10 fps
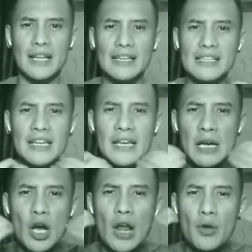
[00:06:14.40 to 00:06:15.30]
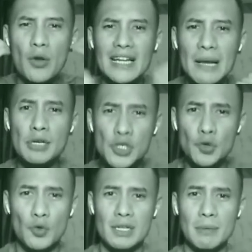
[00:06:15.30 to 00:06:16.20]
kita ini gini, kalau kita nggak
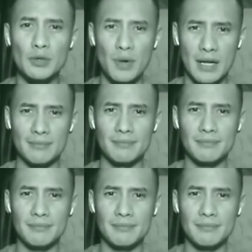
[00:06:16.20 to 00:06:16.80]
bersyukur sama Tuhan